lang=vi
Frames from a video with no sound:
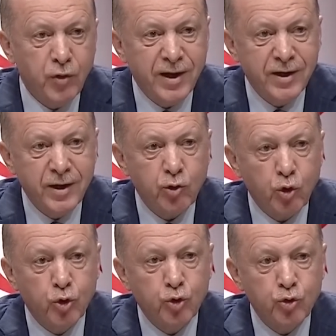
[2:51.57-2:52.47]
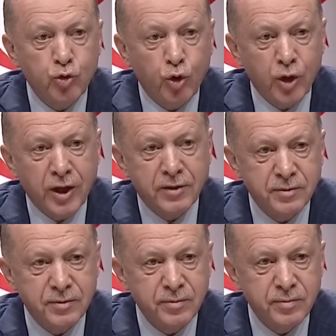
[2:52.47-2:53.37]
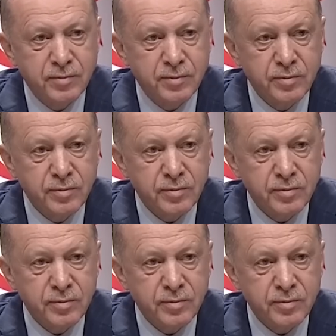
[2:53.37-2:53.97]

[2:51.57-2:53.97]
Thổ Nhĩ Kỳ cáo buộc Phần Lan và Thụy Điển